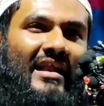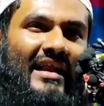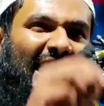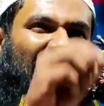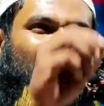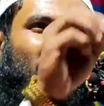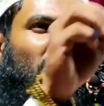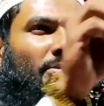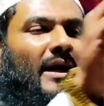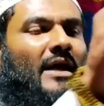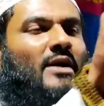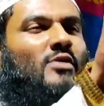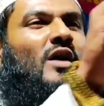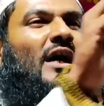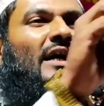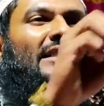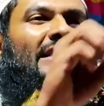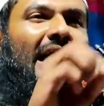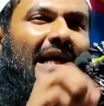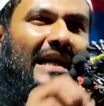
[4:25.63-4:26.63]
আল্লাহ সুবান
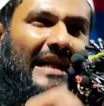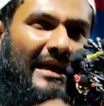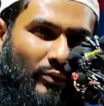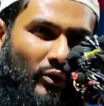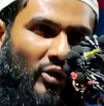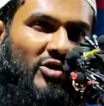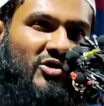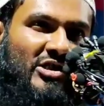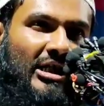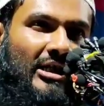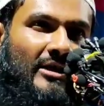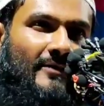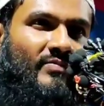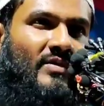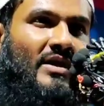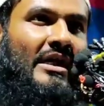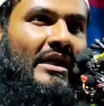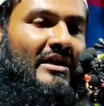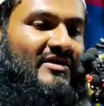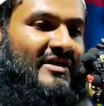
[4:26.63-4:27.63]
বলছেন
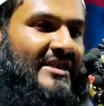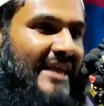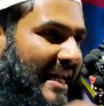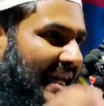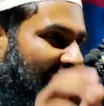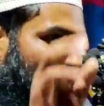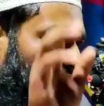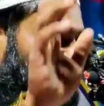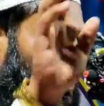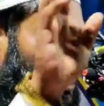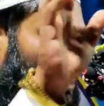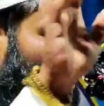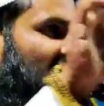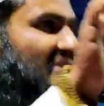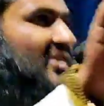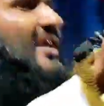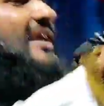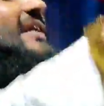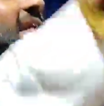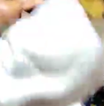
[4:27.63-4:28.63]
যারা
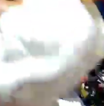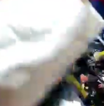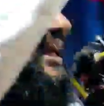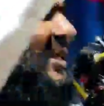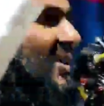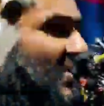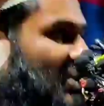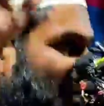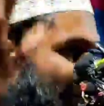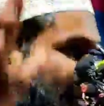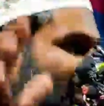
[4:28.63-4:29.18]
দিনী শিক্ষায়